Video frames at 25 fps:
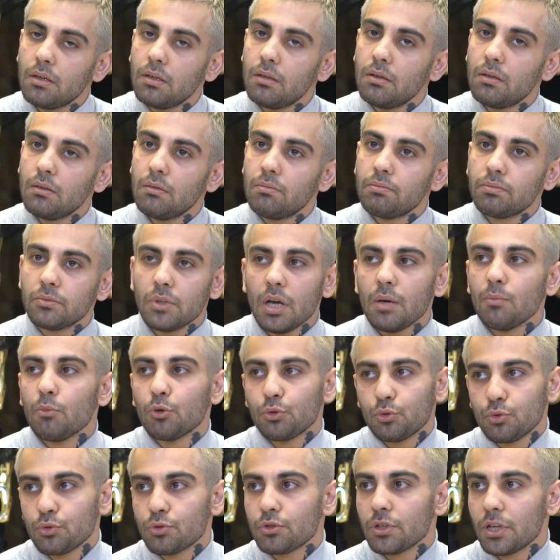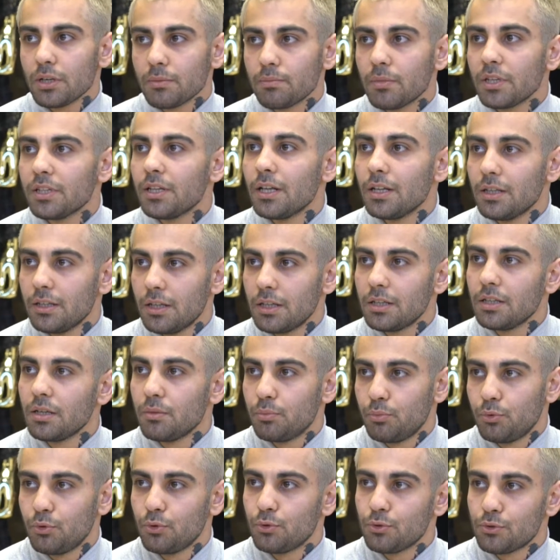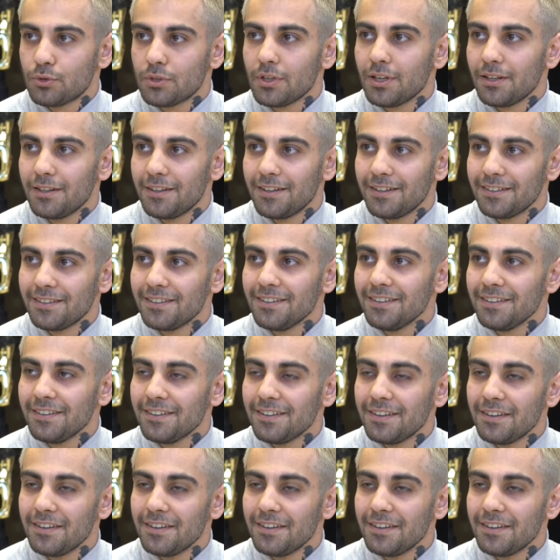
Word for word: e, tam oturacak bedenler yapıyoruz genelde.